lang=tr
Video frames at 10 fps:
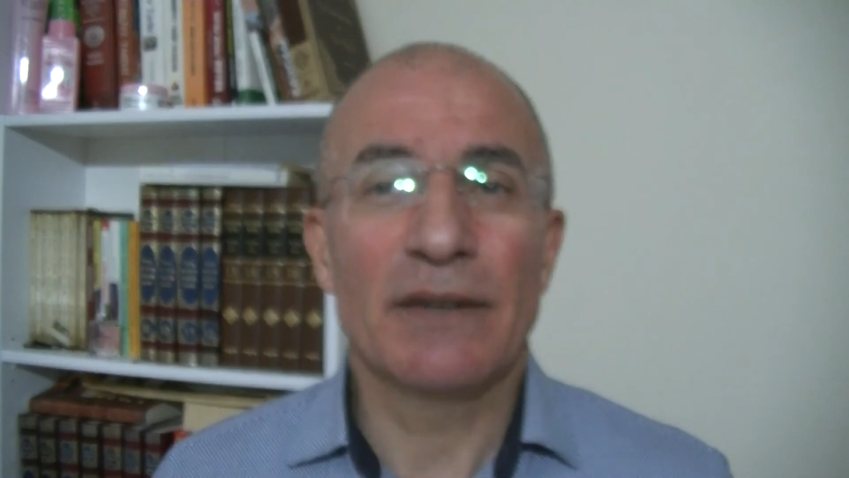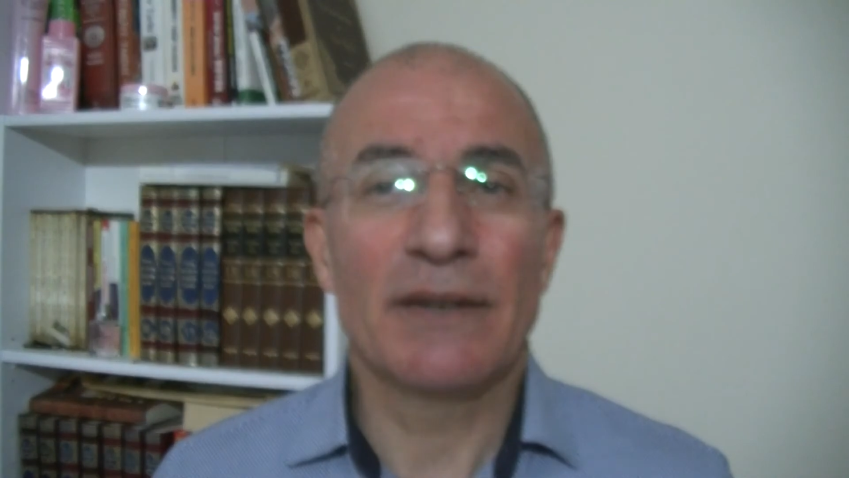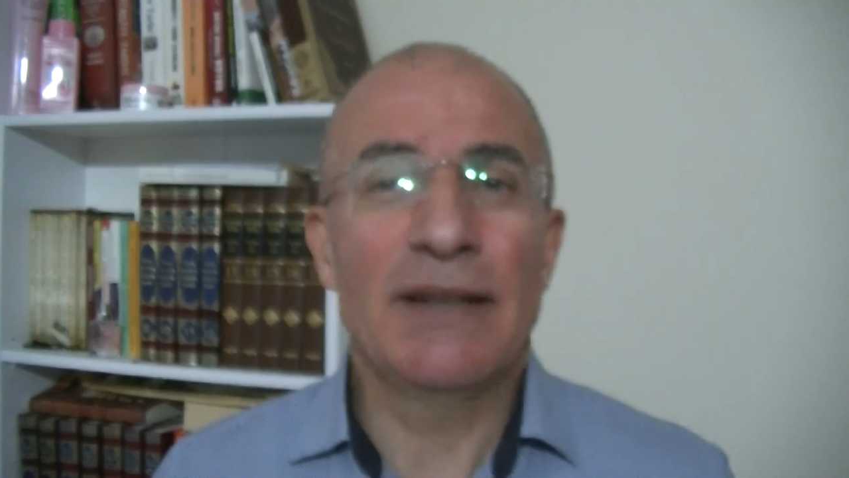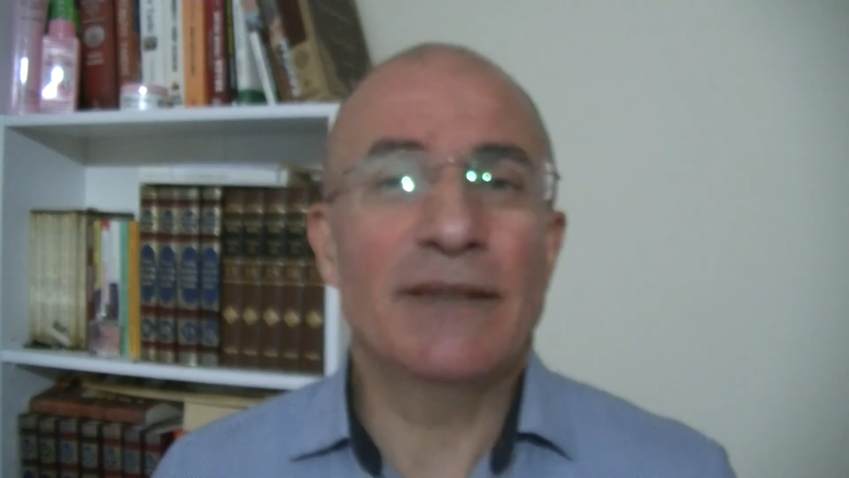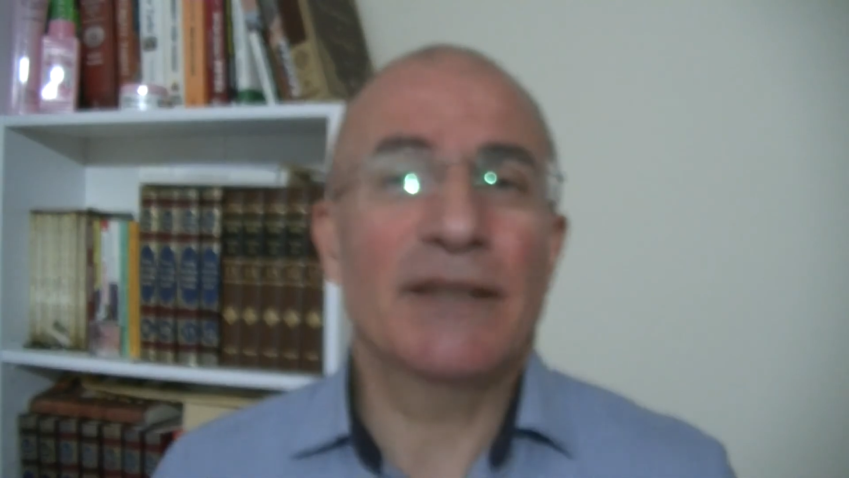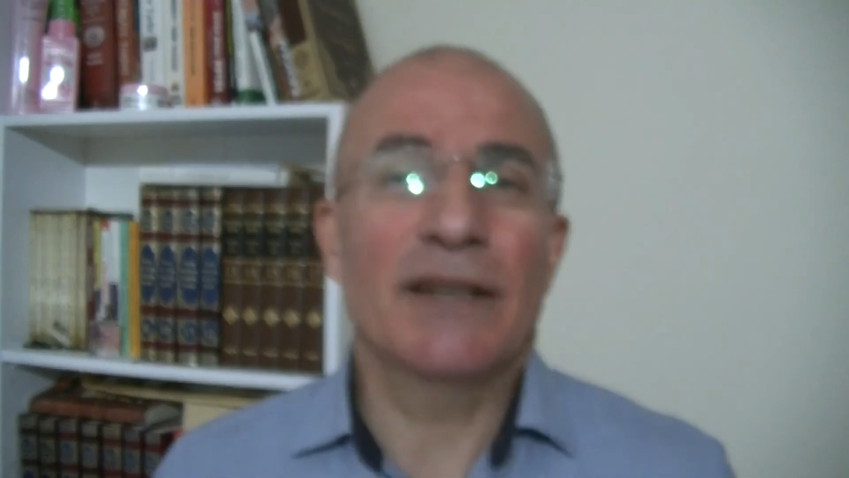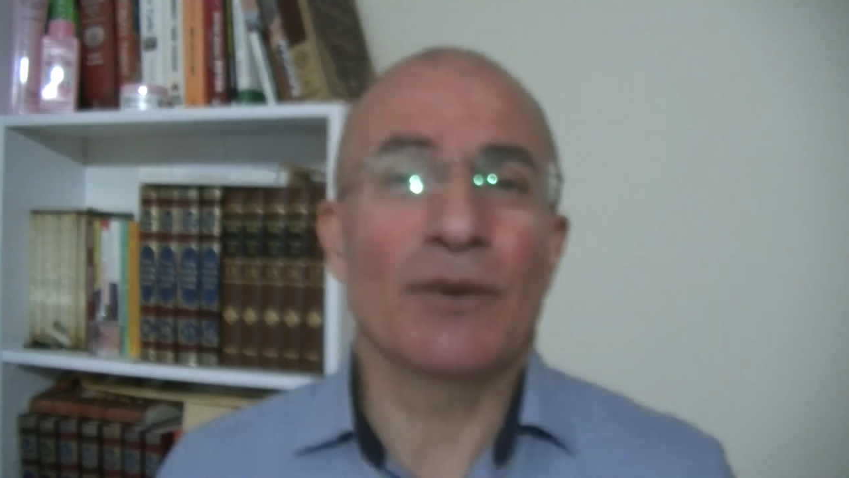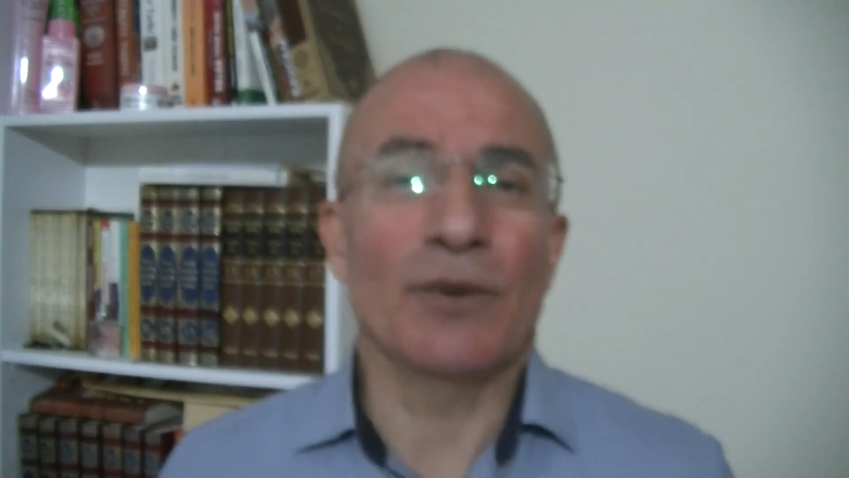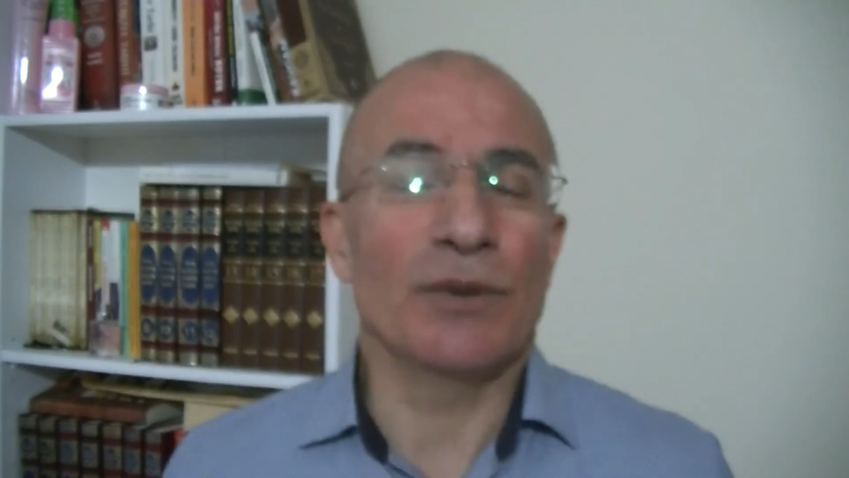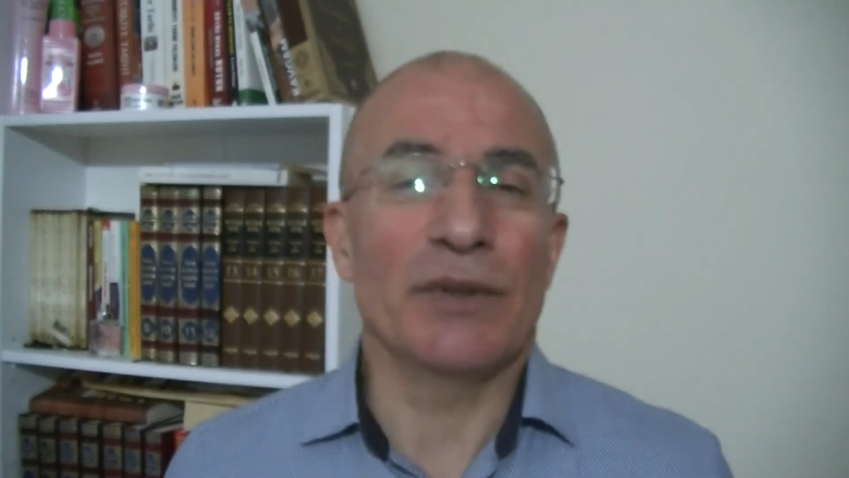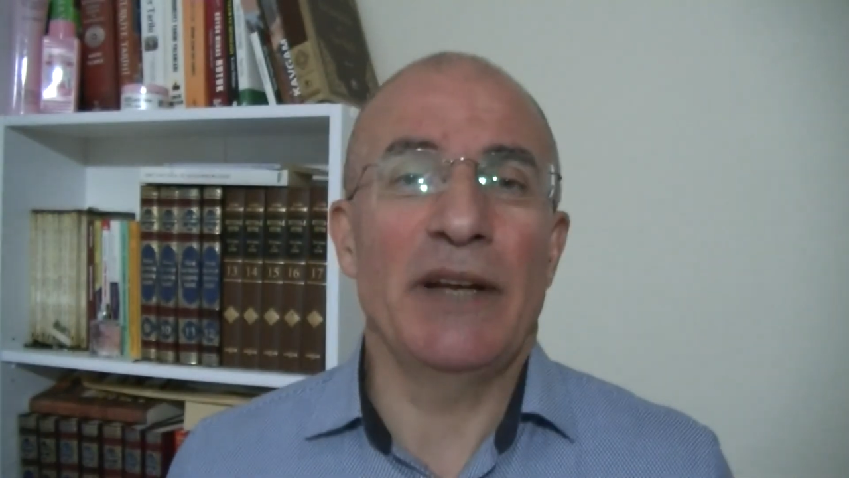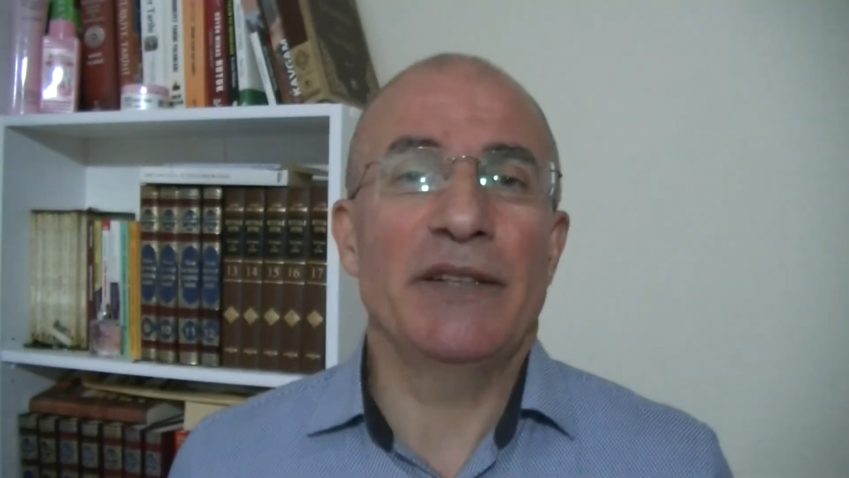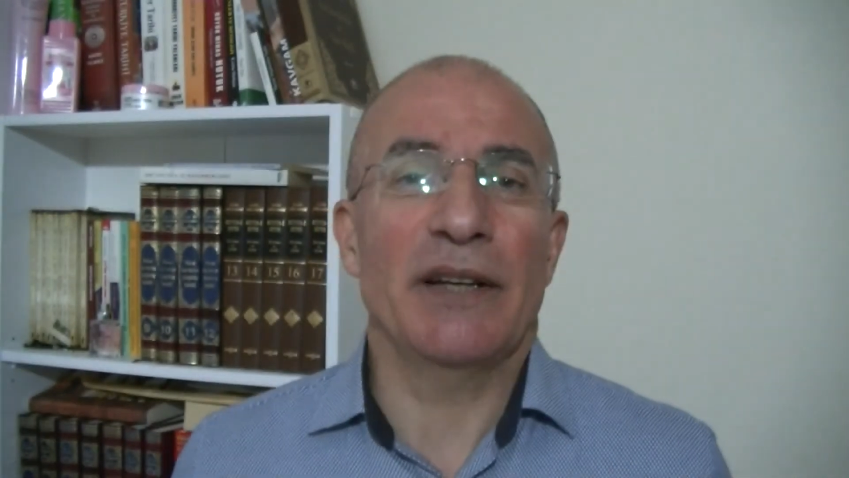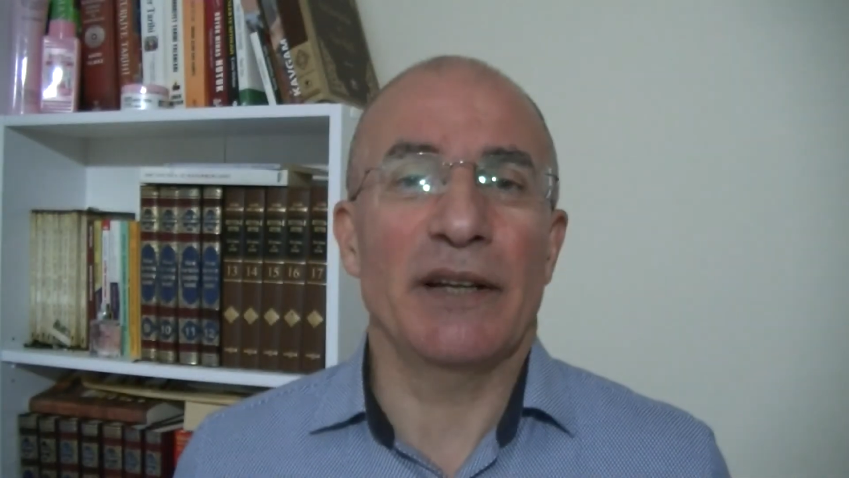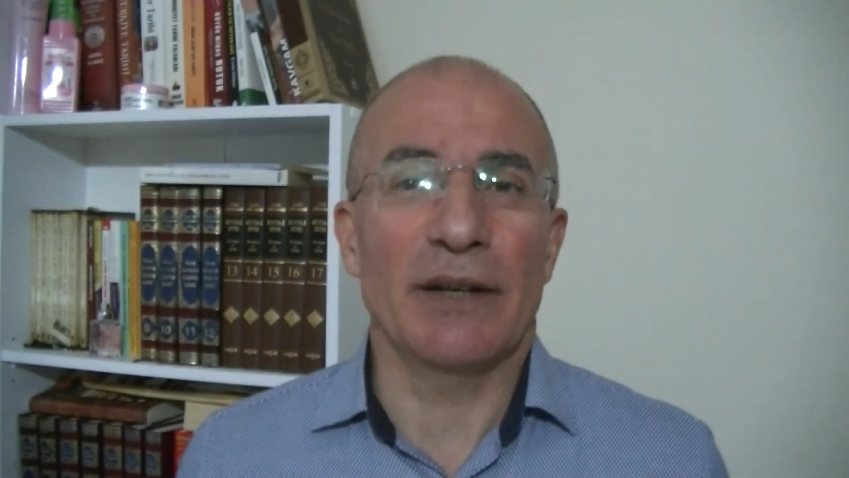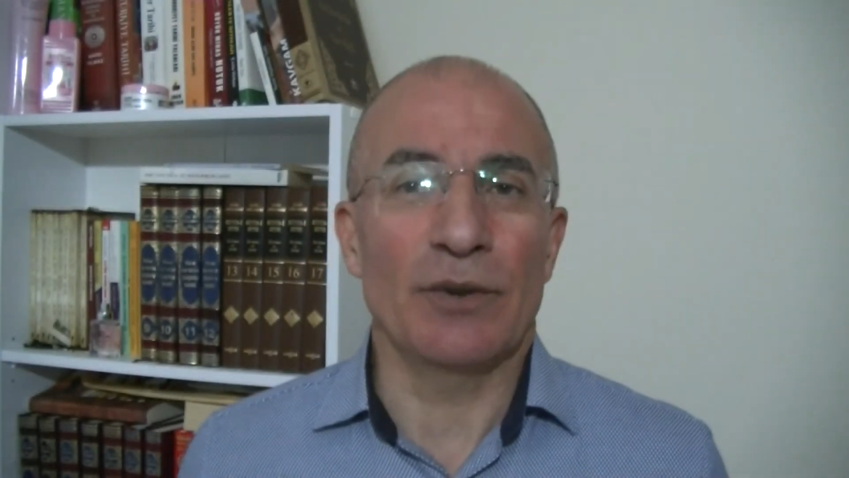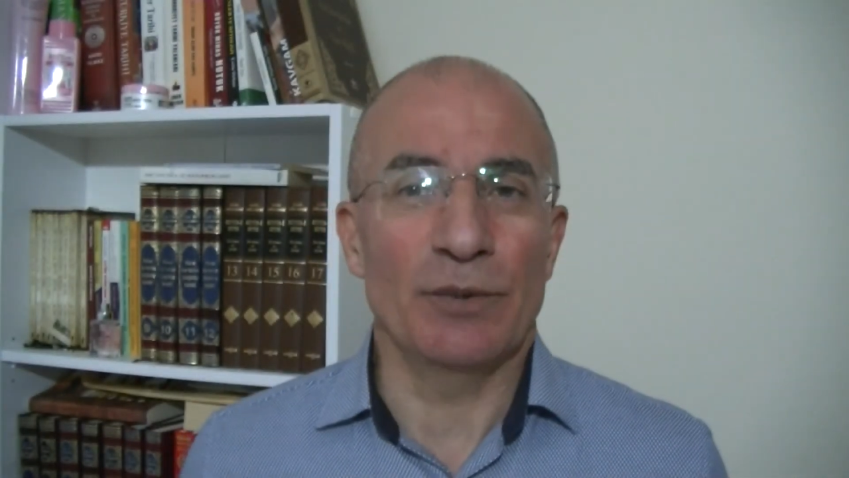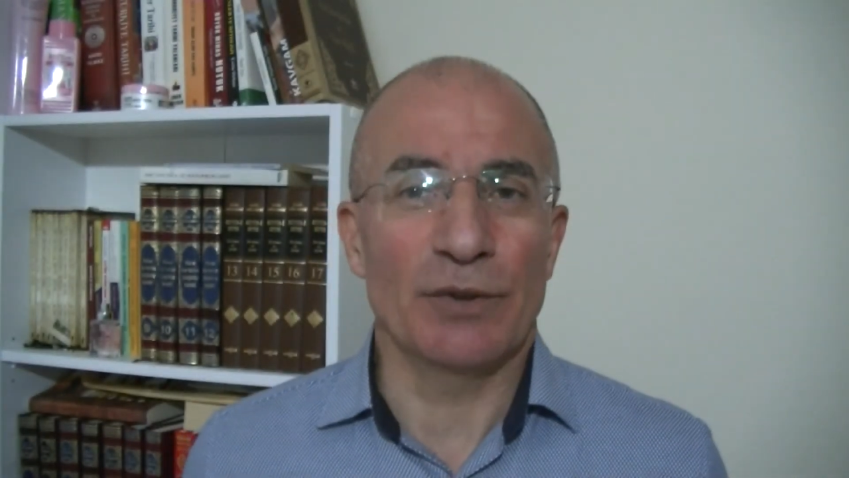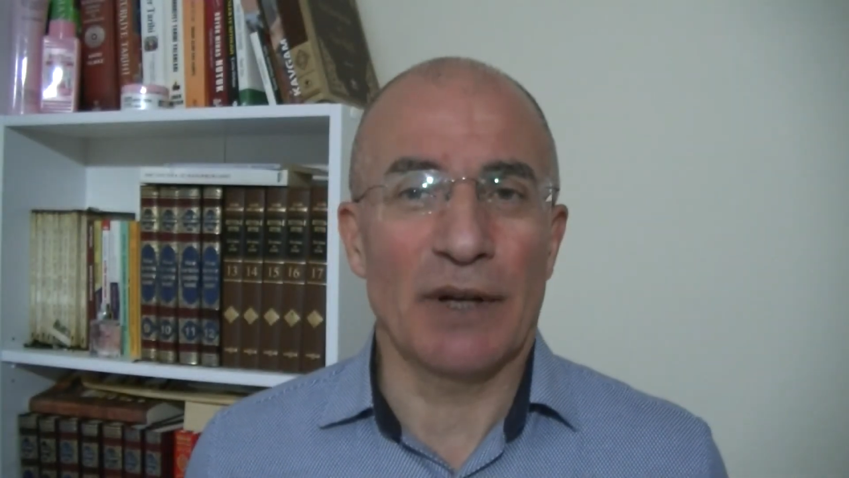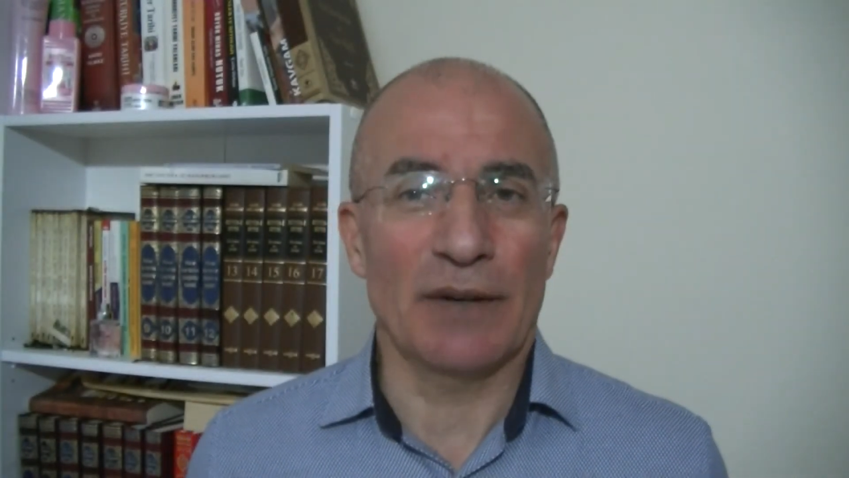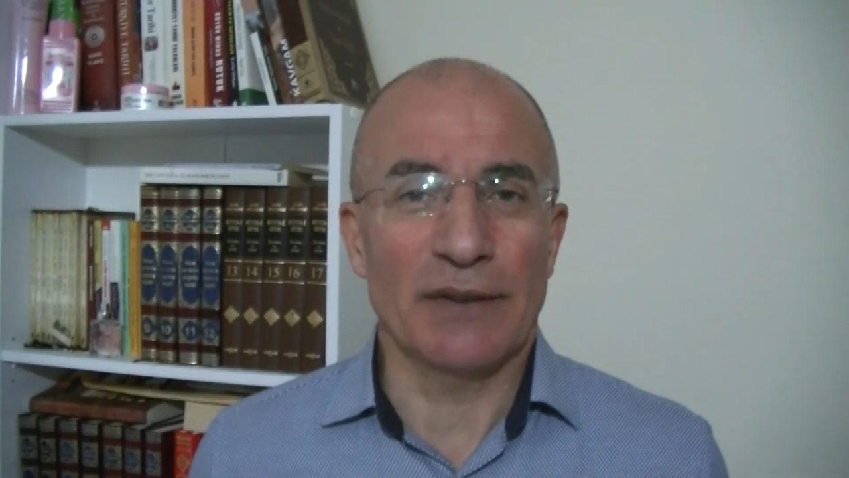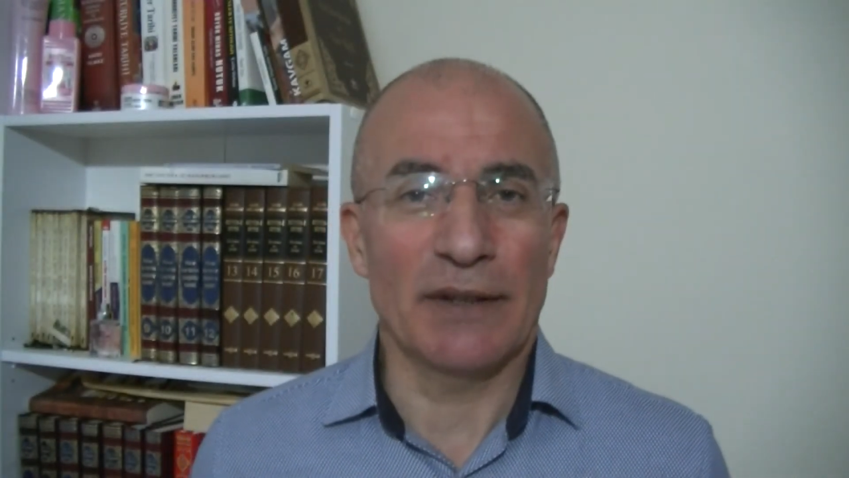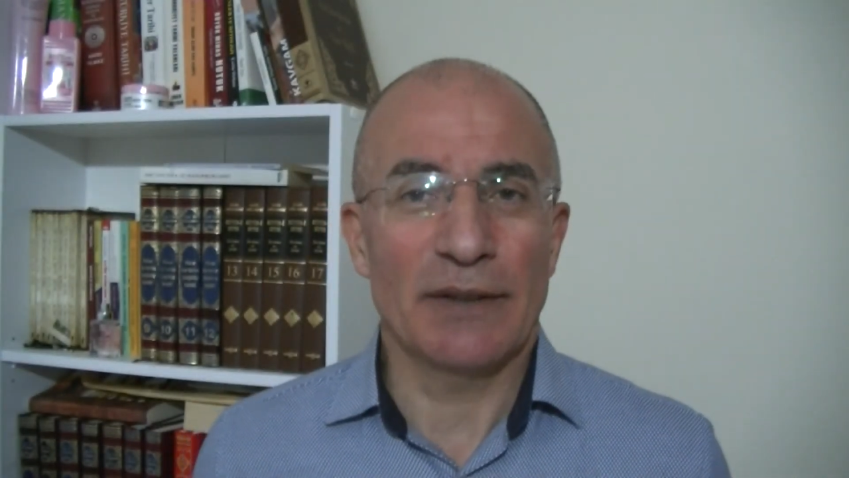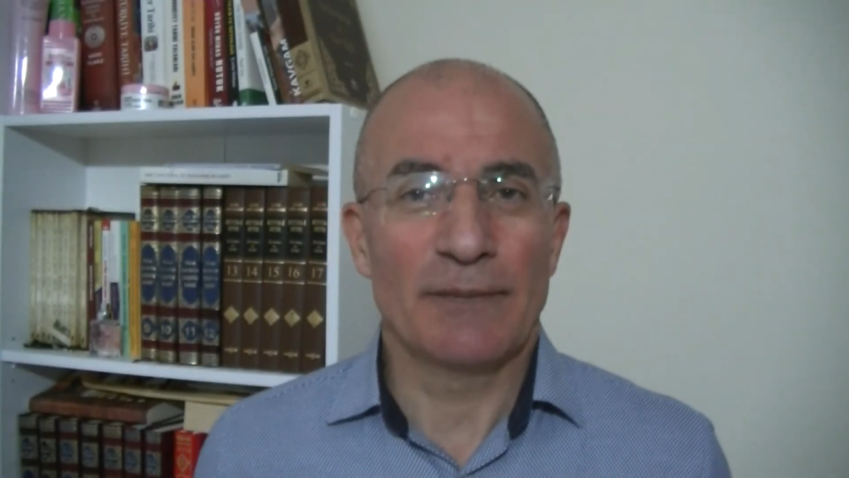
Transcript: Gitse ne olur? Ne işe yarar öbür tarafta?